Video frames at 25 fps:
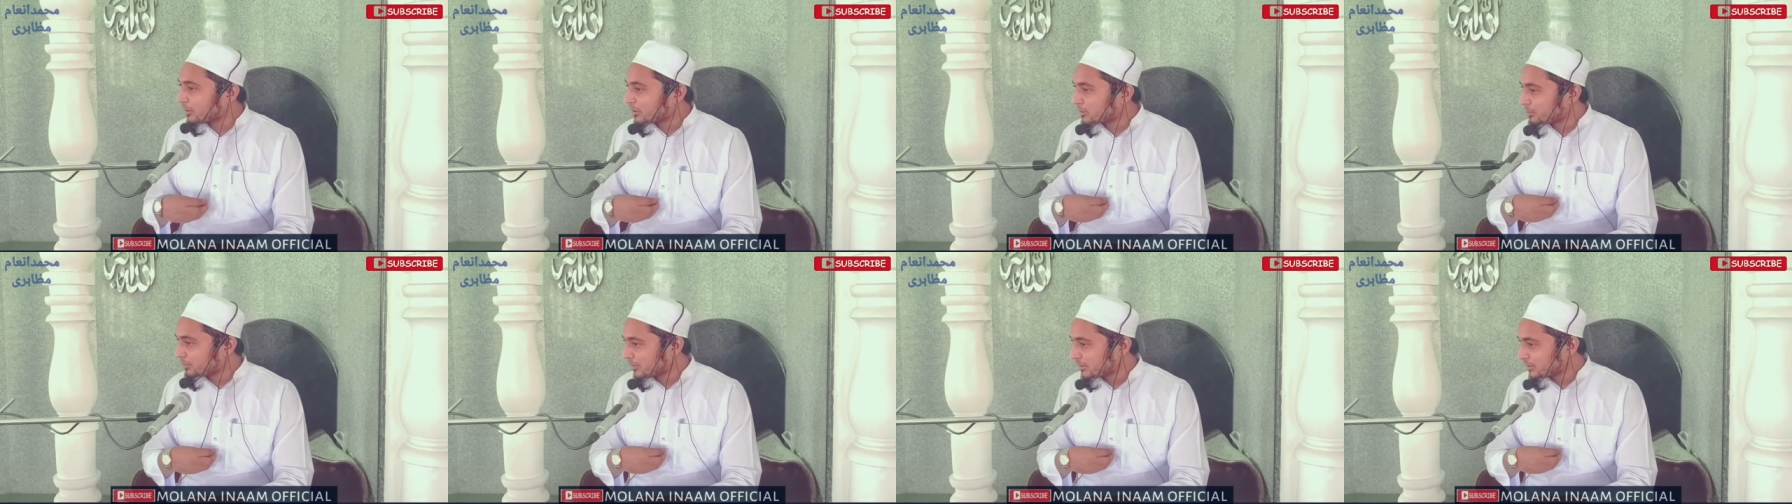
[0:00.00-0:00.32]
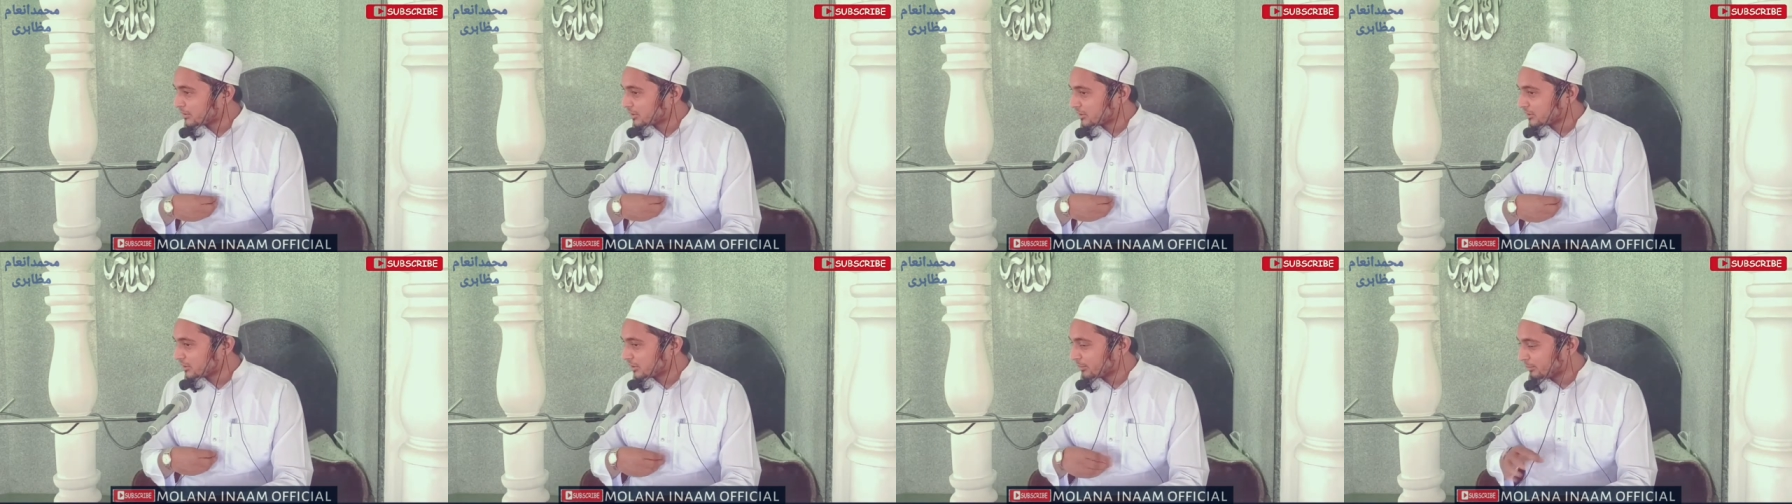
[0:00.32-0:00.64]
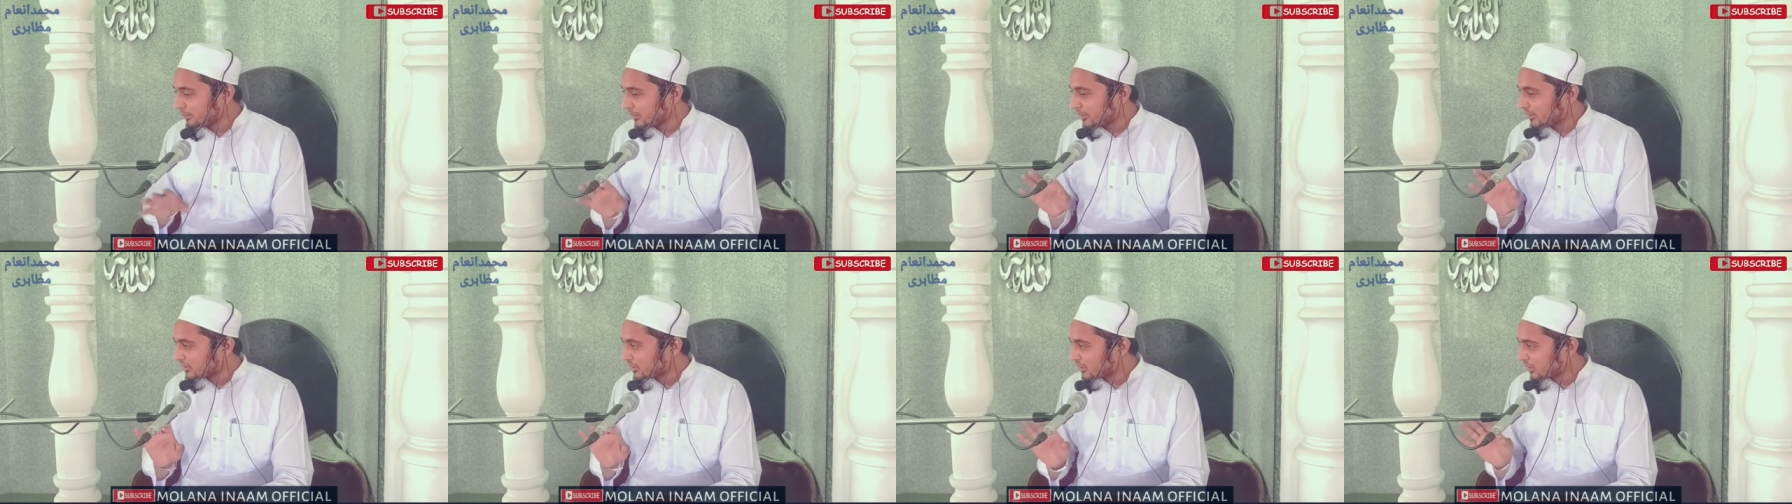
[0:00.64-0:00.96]
बचपन से जब
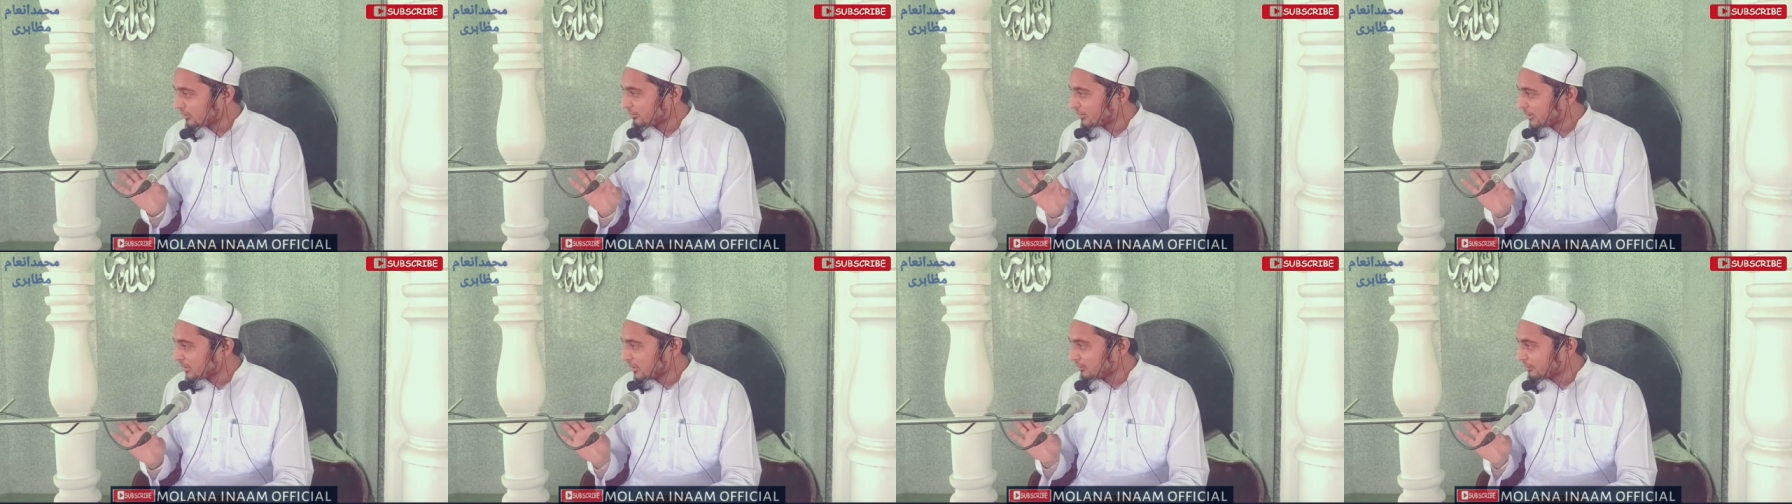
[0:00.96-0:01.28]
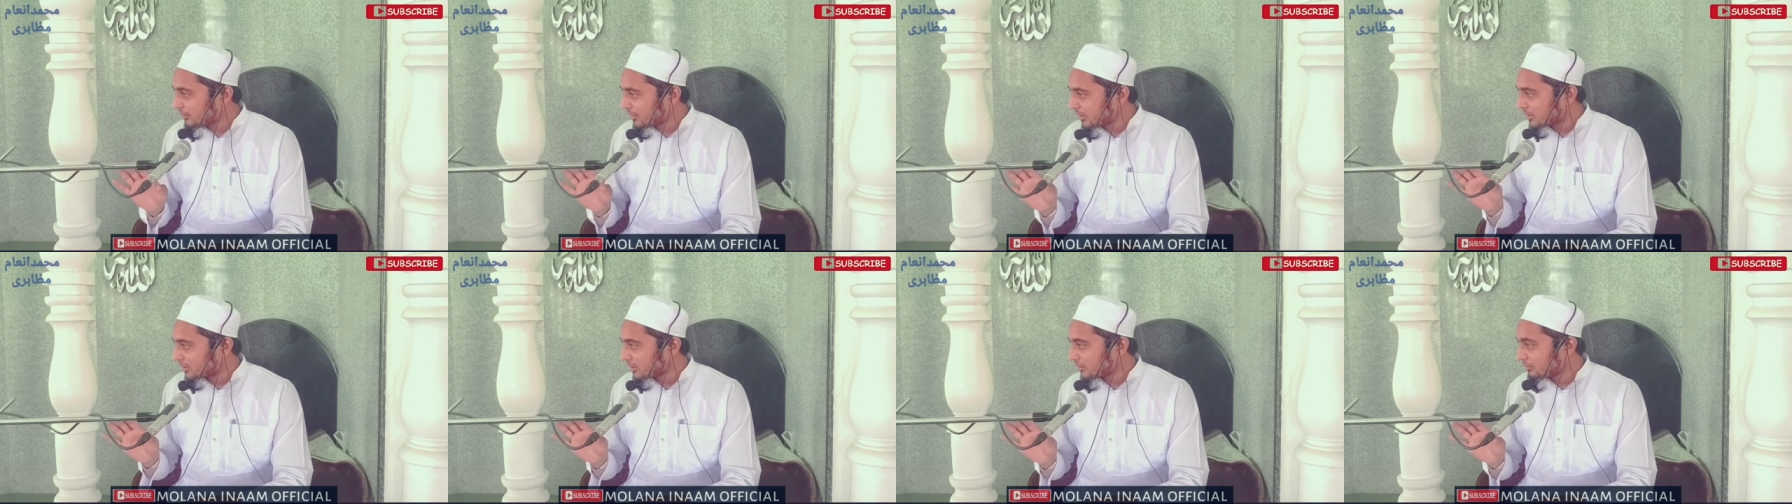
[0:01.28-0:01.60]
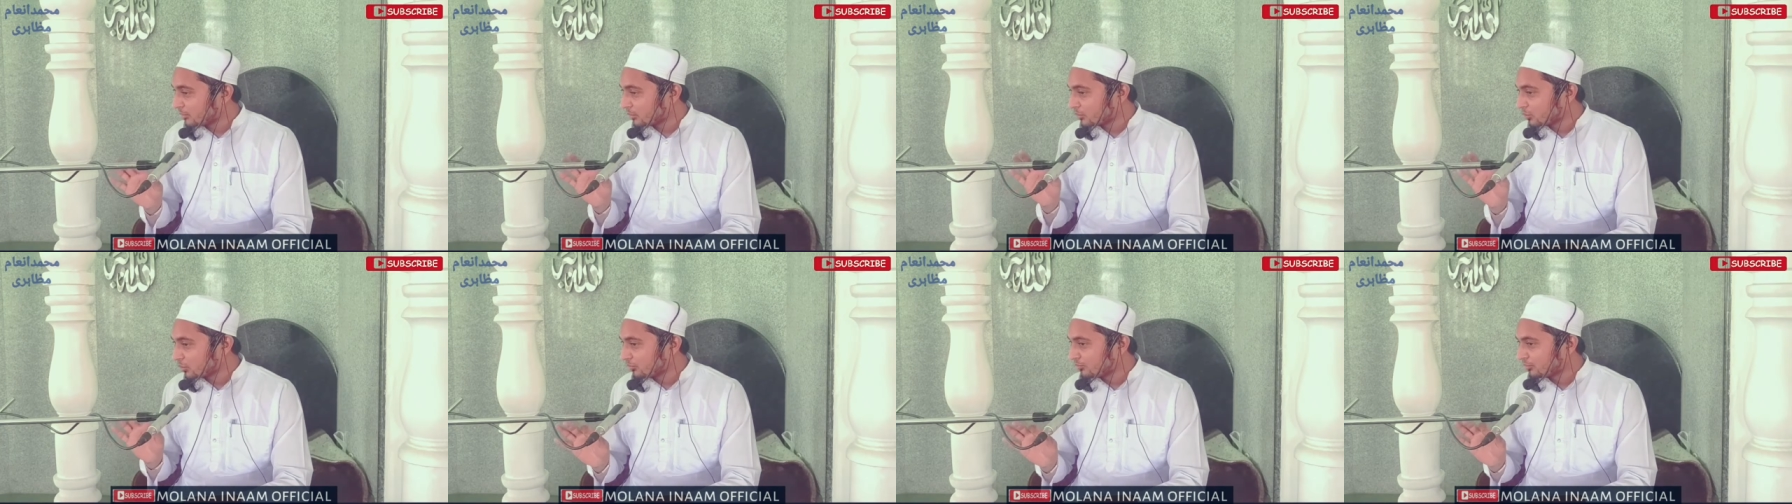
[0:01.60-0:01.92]
मैंने कलमा नहीं पढ़ा था
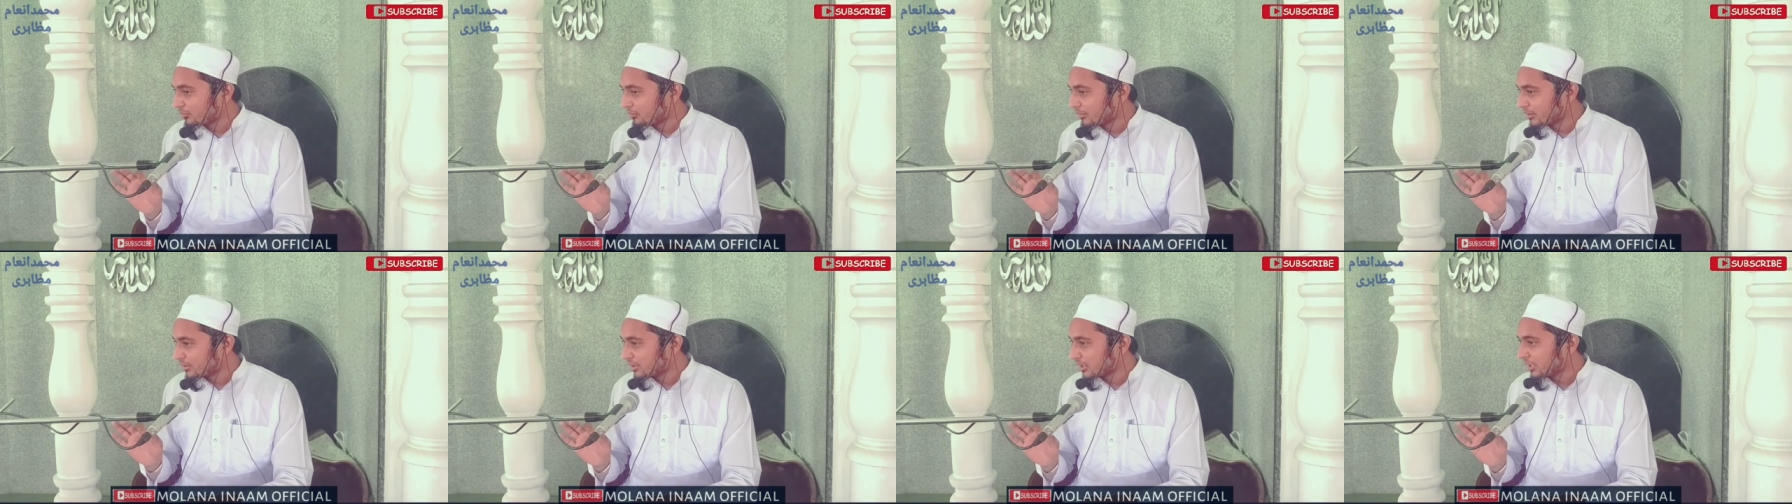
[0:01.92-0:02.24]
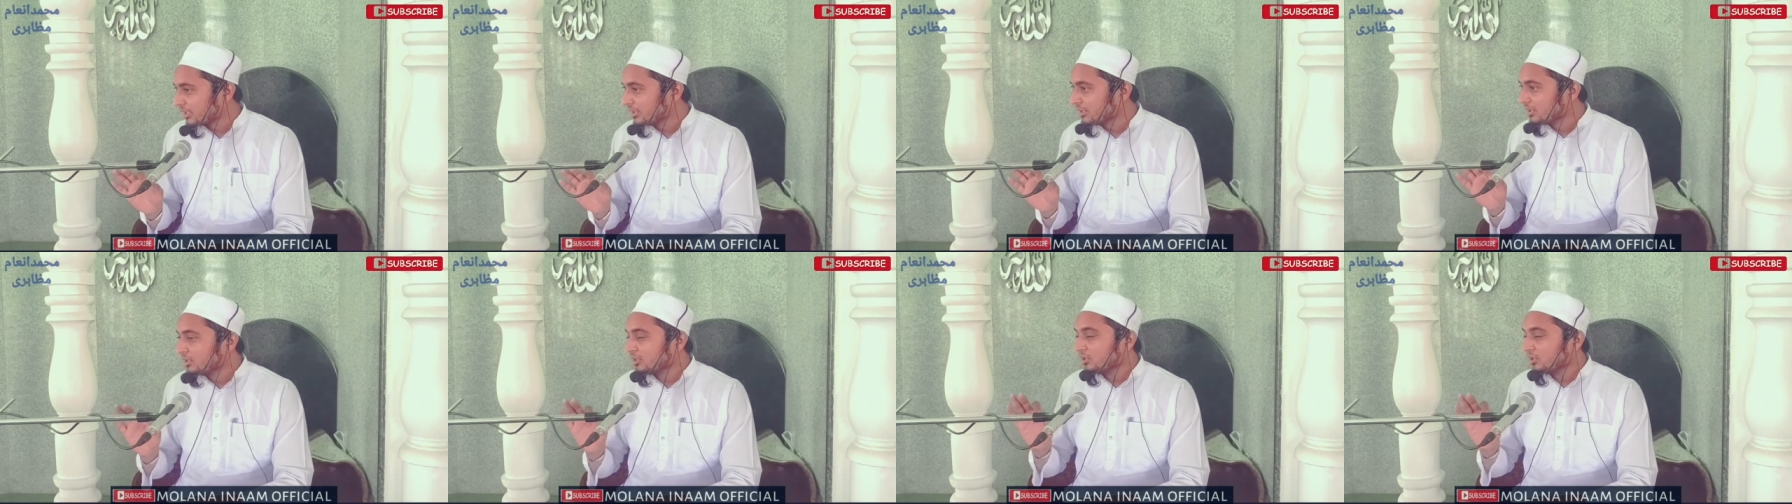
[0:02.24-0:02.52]
मैं कुफ्र में था